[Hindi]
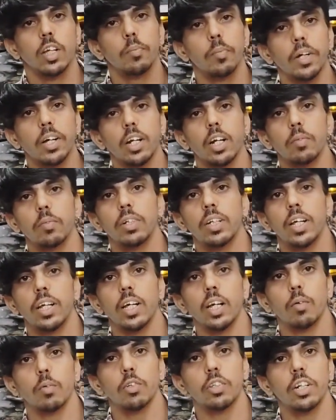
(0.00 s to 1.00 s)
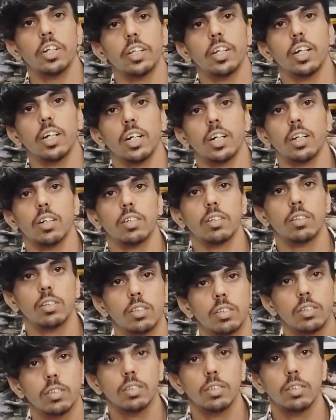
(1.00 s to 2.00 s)
सब में कलर मिल जाएंगे आपको थ्री थ्री कलर
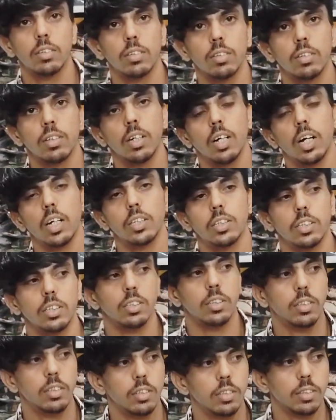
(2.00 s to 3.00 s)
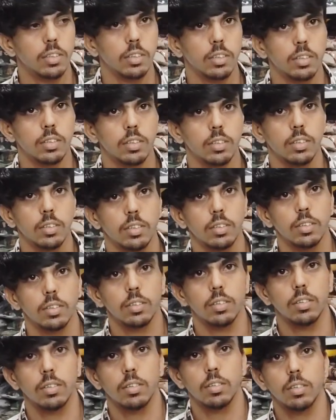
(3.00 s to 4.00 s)
थ्री कलर मिल जाएंगे आर्टिकल्स हाँ की बात करते तो
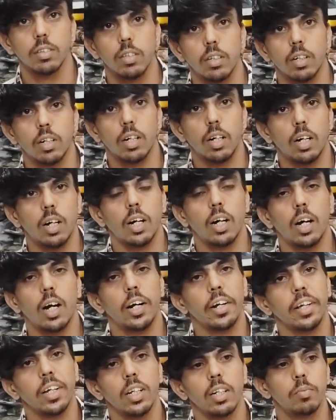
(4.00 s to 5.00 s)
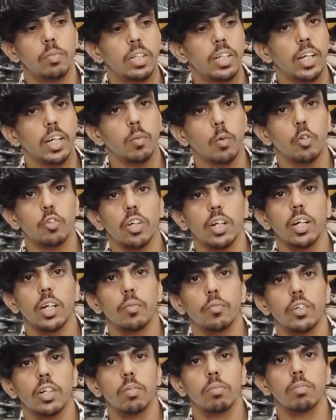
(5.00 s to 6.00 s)
आर्टिकल मिल जाएंगे बहुत सारे
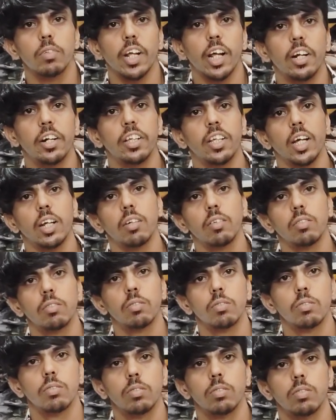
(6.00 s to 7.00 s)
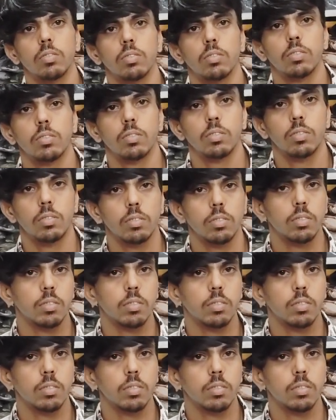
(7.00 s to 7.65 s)
कम से कम टेन डिजाइन अच्छा